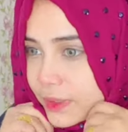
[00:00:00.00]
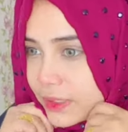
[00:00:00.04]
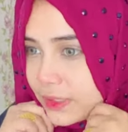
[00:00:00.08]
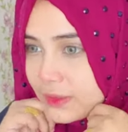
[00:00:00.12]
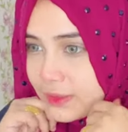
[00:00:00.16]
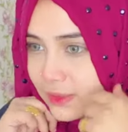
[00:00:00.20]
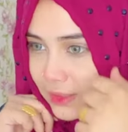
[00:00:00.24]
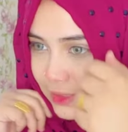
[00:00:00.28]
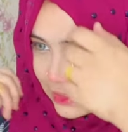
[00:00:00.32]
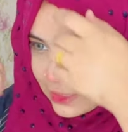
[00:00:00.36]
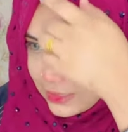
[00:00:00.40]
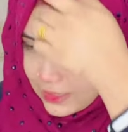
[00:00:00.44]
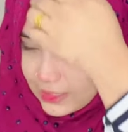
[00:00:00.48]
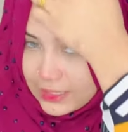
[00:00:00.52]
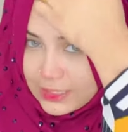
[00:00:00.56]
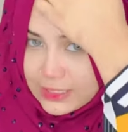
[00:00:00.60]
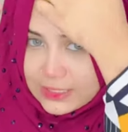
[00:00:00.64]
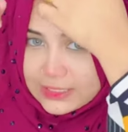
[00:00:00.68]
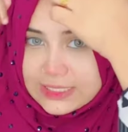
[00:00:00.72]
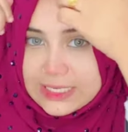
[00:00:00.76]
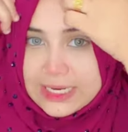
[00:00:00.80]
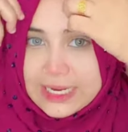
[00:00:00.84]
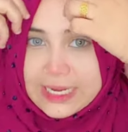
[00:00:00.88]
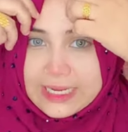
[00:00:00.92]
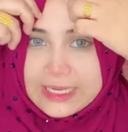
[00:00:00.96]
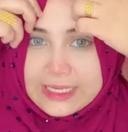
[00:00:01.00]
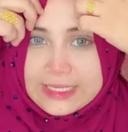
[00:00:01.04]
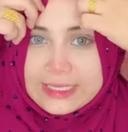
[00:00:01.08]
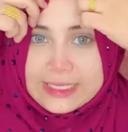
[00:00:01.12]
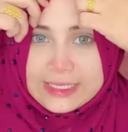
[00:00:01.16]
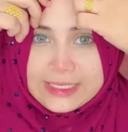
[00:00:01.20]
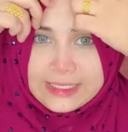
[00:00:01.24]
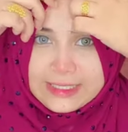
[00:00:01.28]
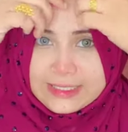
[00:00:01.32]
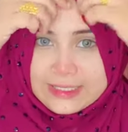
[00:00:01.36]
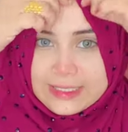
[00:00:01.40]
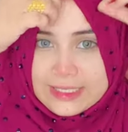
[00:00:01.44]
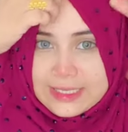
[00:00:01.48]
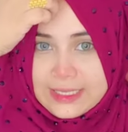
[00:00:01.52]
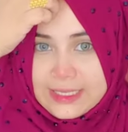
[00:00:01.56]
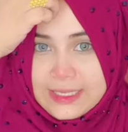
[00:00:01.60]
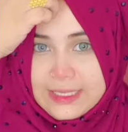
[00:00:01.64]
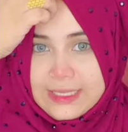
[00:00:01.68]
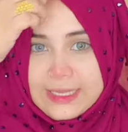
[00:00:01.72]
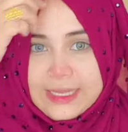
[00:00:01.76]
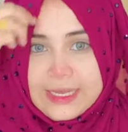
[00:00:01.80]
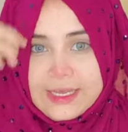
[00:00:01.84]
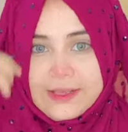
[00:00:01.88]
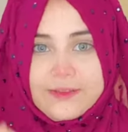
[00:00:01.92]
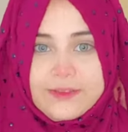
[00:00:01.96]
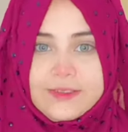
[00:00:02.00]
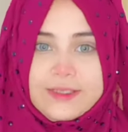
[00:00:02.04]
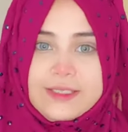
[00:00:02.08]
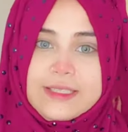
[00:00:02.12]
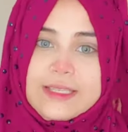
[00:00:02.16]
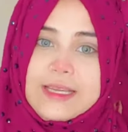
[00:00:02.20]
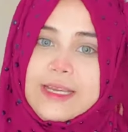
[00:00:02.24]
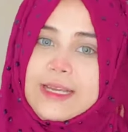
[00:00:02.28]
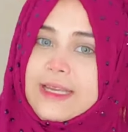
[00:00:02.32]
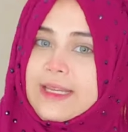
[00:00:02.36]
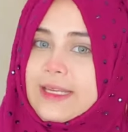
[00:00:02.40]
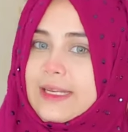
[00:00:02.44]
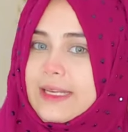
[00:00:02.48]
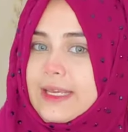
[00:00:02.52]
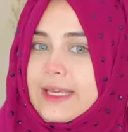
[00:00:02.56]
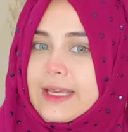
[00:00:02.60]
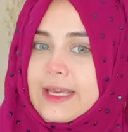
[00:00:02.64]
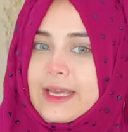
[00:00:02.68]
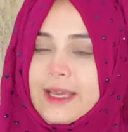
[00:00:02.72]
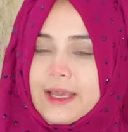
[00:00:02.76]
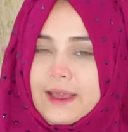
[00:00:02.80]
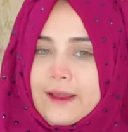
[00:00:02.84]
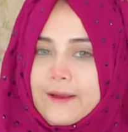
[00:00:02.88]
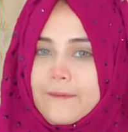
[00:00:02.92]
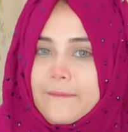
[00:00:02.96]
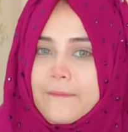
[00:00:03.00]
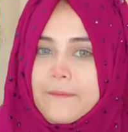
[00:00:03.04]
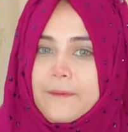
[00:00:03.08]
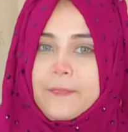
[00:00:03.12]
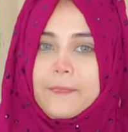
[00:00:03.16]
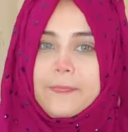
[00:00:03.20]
করবেন শাহিদাস লাইফস্টাইলে হ্যাঁ